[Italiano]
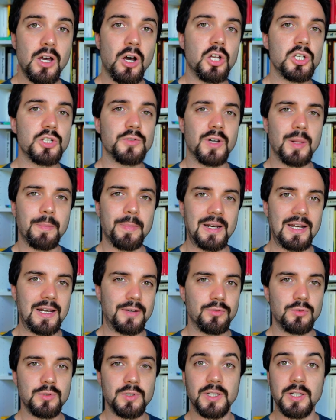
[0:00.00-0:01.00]
Oggi vorrei
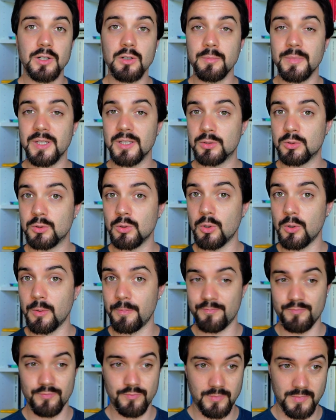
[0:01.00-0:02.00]
parlarvi di un
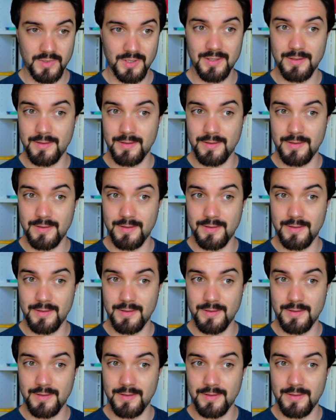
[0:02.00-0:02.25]
argomento